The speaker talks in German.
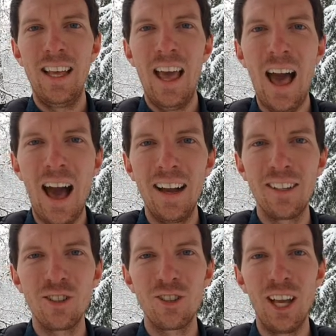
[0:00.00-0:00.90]

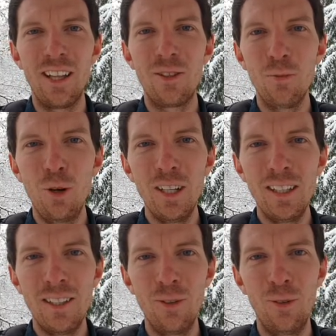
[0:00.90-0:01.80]
Angst,
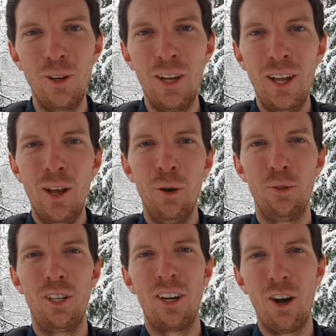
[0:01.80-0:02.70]
Entmutigung
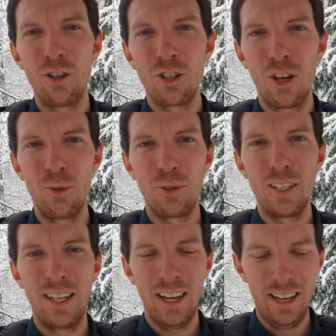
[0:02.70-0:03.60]
oder
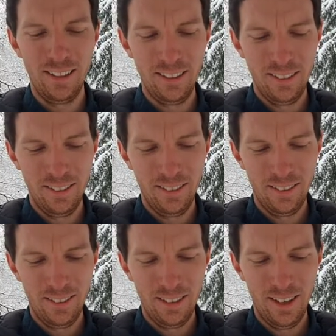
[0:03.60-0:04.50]
Rastlosigkeit.
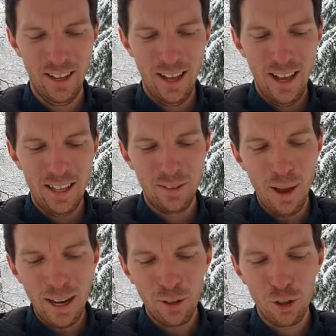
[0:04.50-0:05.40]
Es
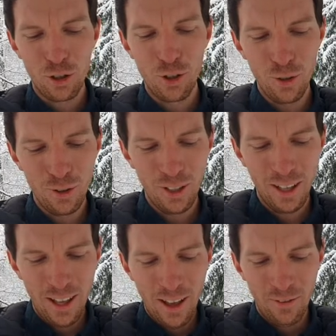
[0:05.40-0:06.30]
wäre doch schön,
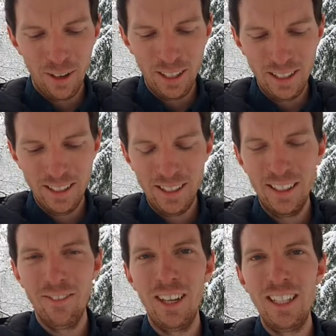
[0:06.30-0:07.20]
wenn in,
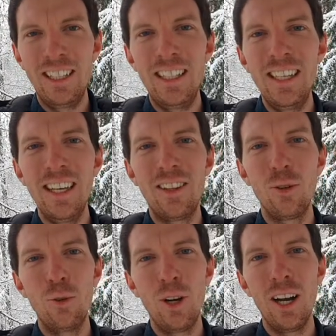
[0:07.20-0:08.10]
wenn in diese
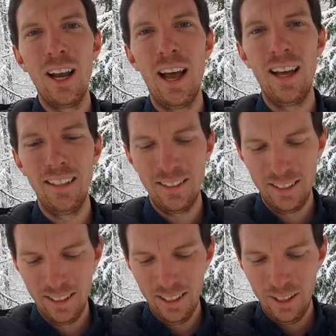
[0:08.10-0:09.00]
Dunkelheit
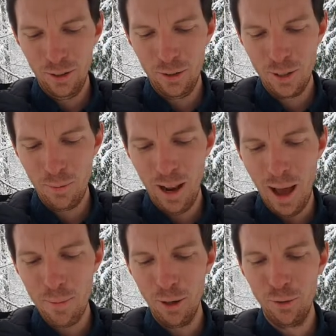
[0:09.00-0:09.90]
in unserem
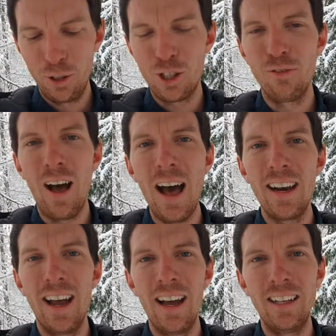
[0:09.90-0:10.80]
Leben und
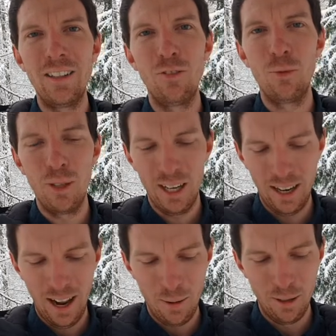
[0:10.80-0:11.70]
Schwerheit, die wir
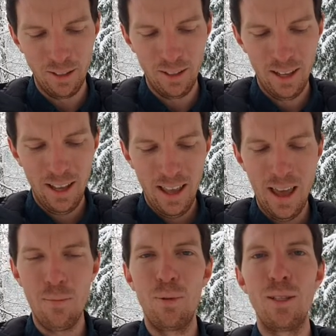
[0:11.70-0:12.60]
erleben,
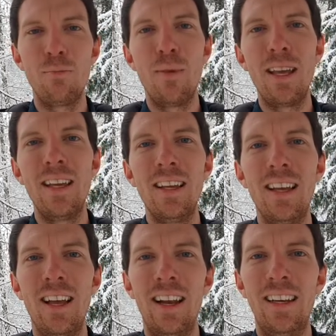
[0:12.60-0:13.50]
etwas mehr
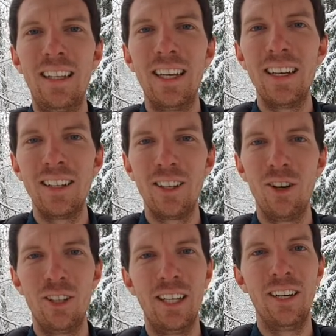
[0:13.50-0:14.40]
Licht
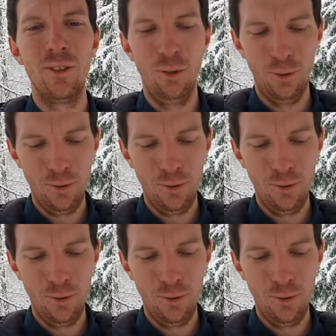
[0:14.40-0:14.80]
kann kommen.